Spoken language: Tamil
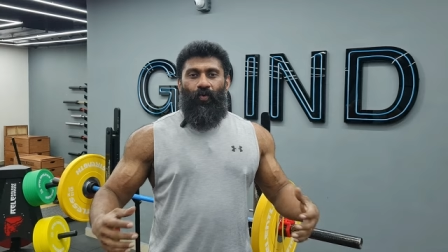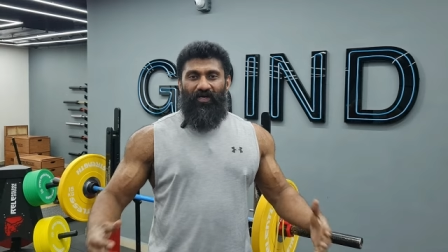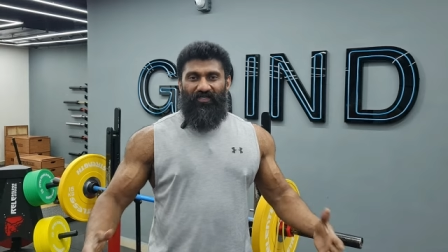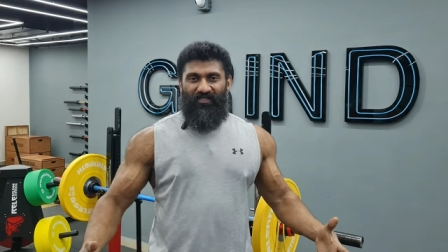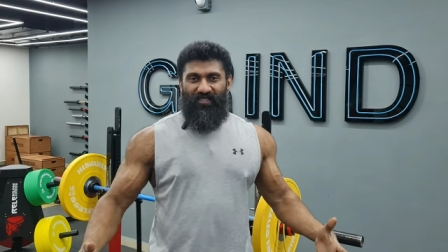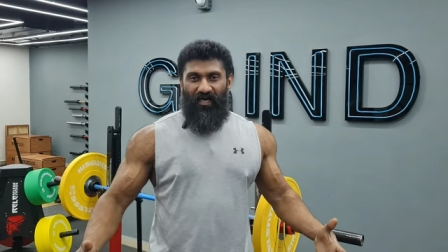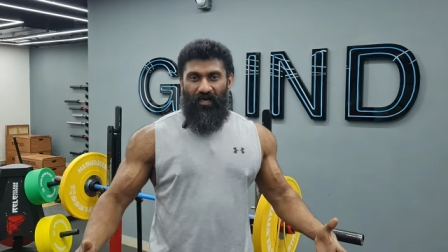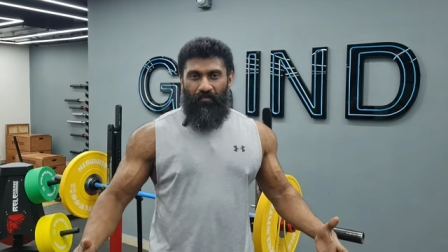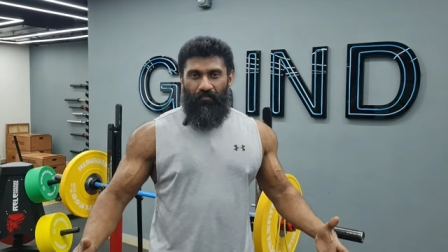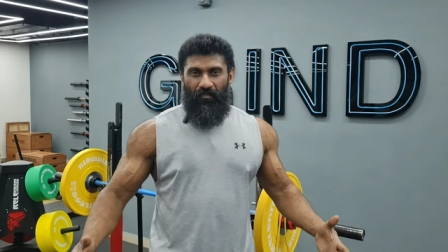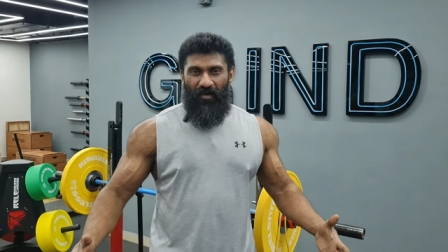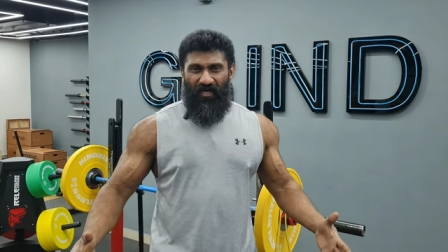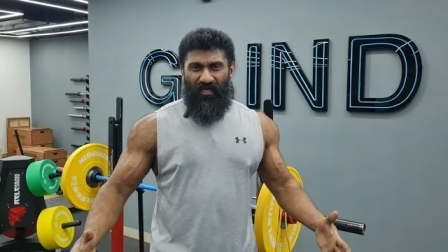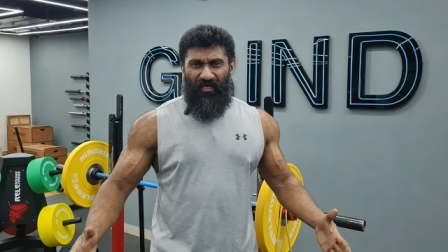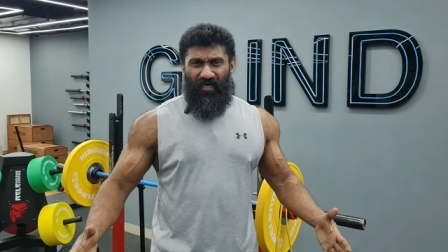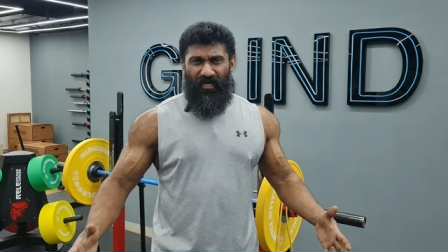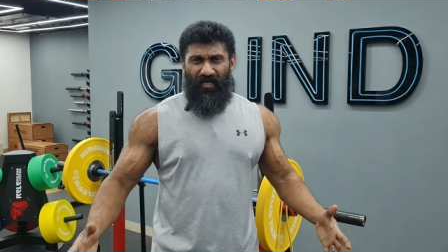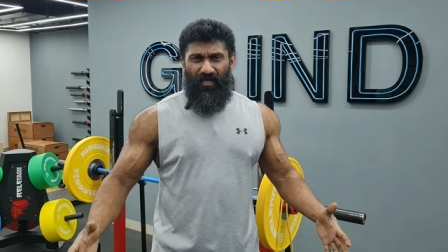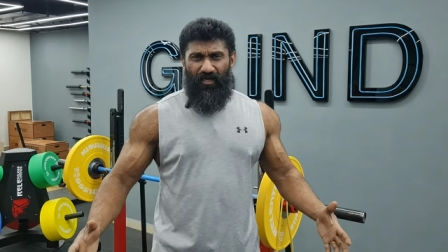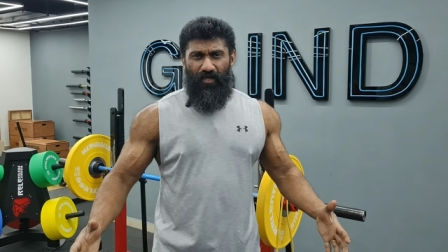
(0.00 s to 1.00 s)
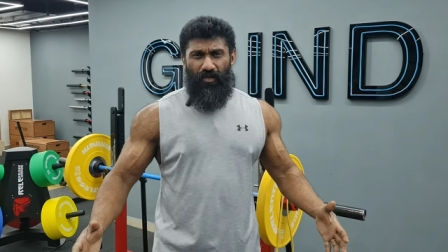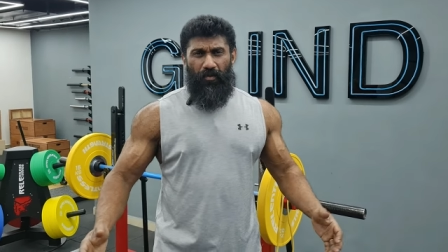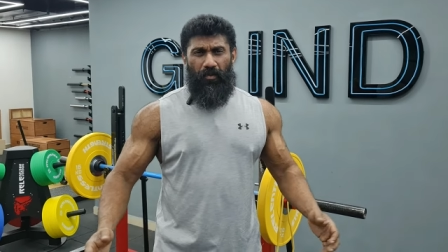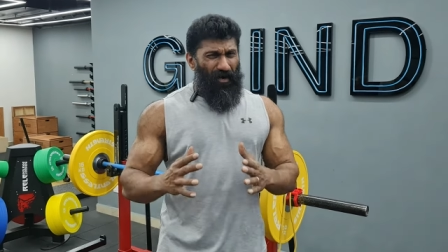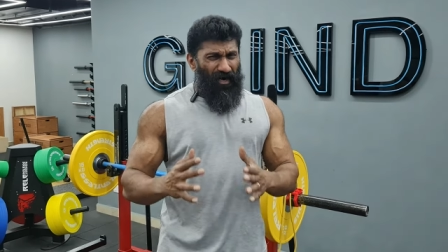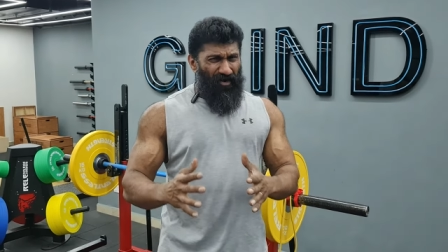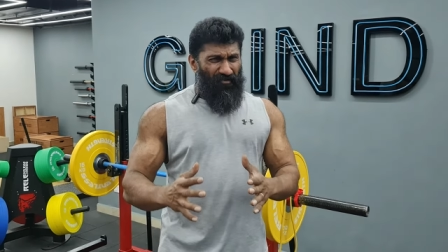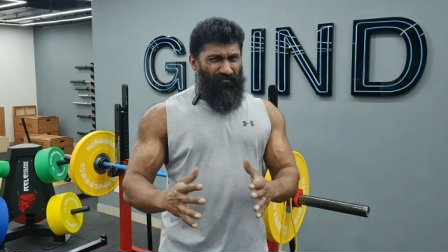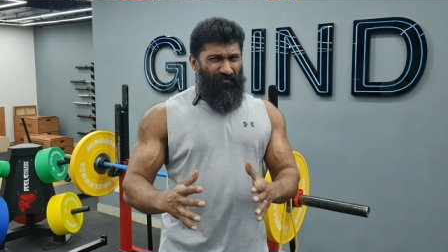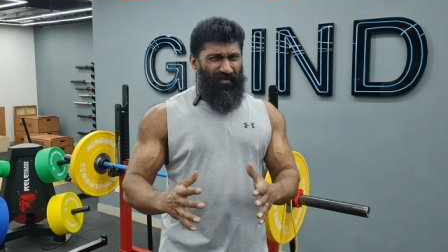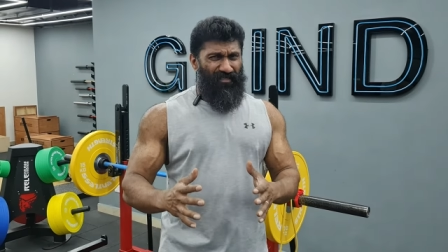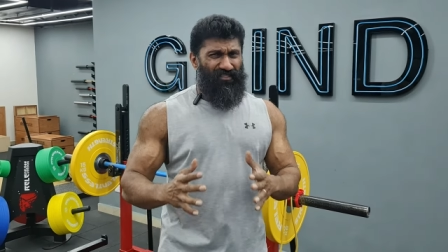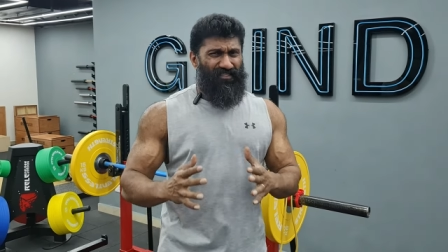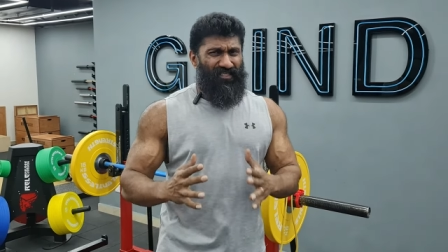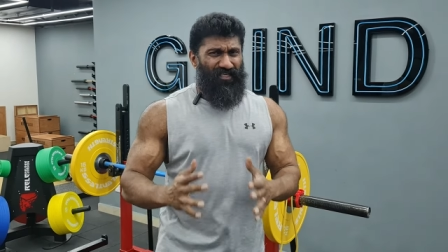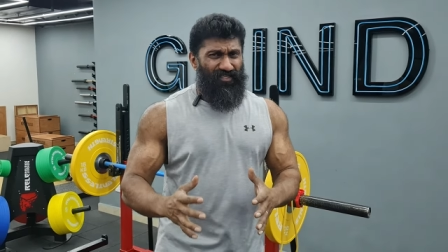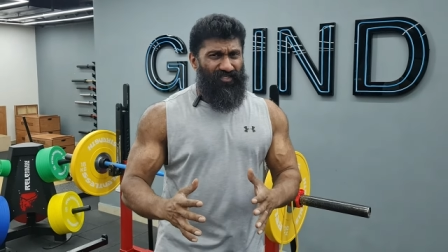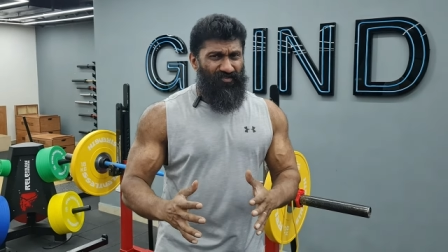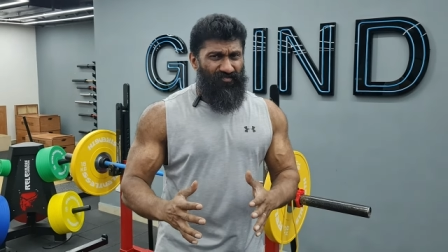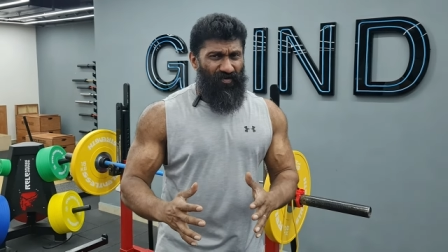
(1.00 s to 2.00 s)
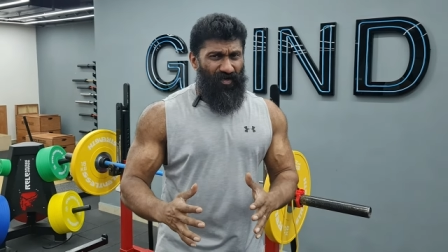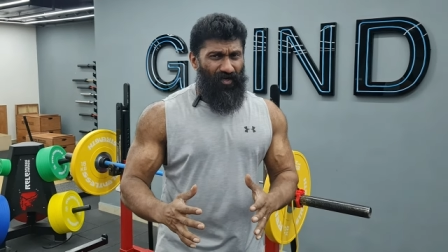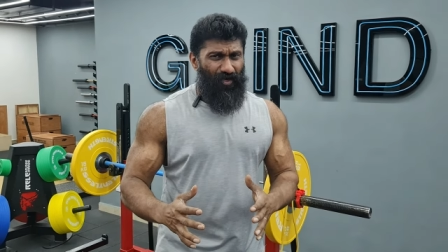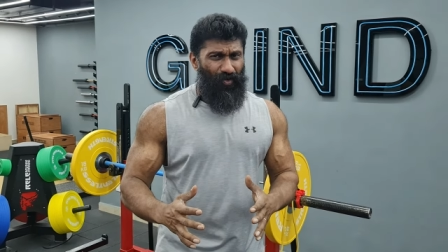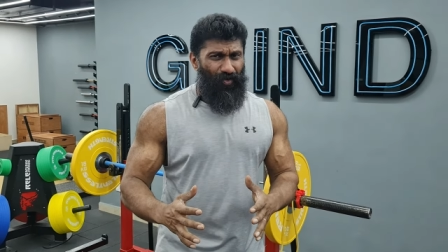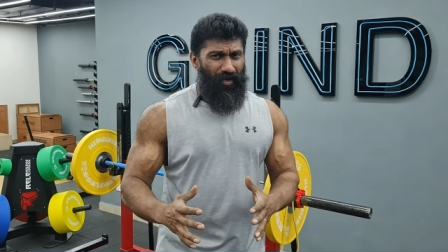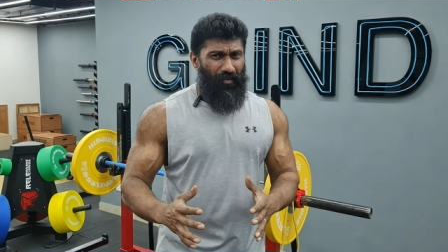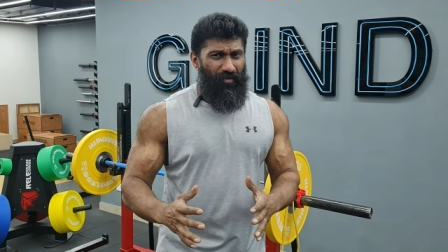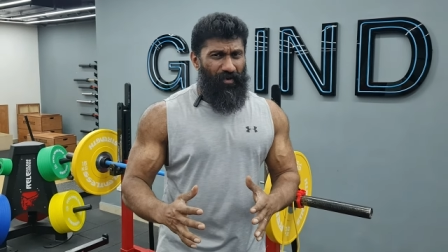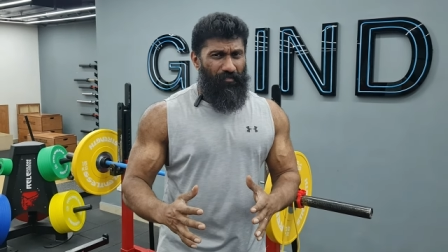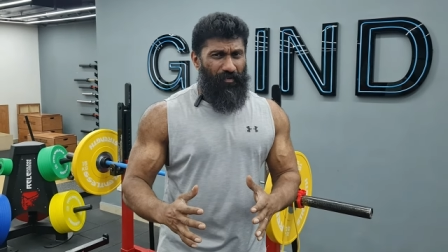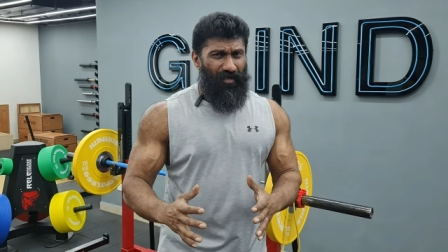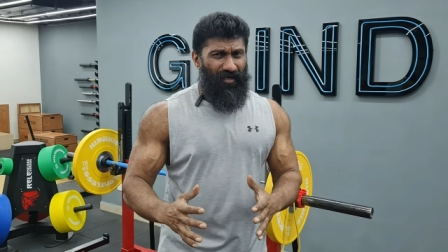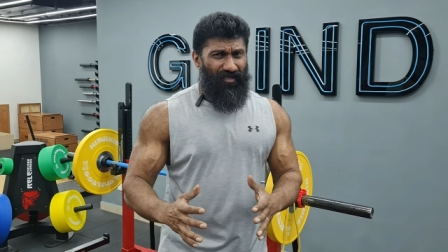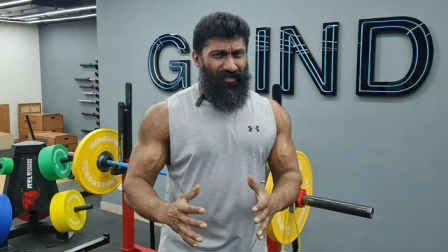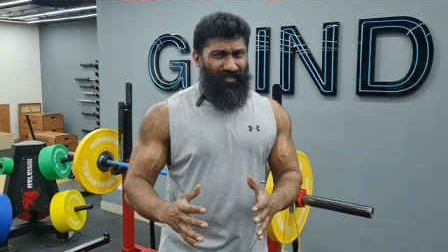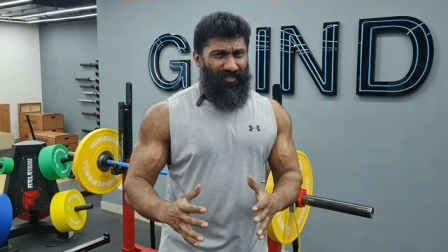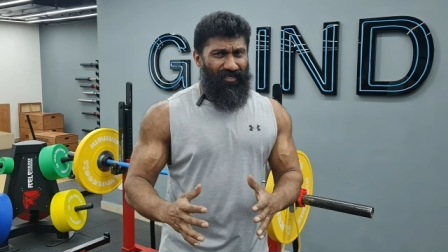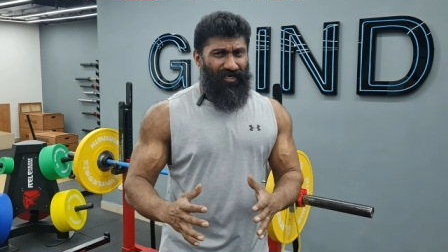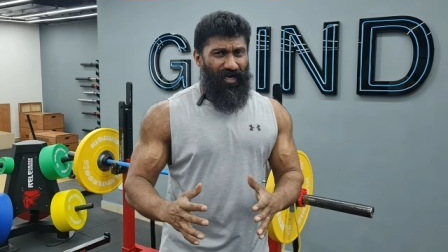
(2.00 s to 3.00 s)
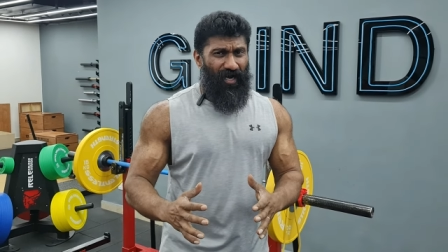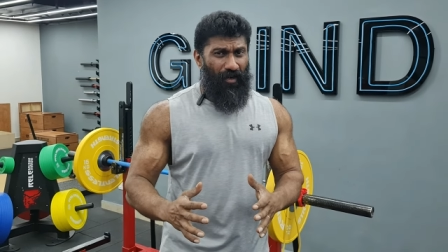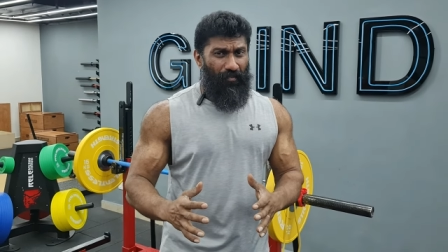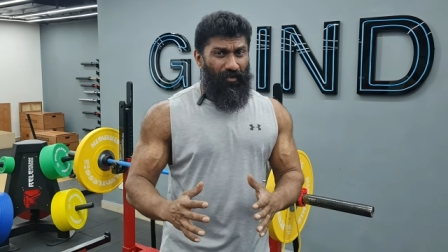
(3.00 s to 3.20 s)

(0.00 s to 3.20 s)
வாட்ஸ்அப் மக்களே பர்ஃபெக்ட் செஸ்ட் ஒர்க் அவுட் எப்படி பண்ணுறது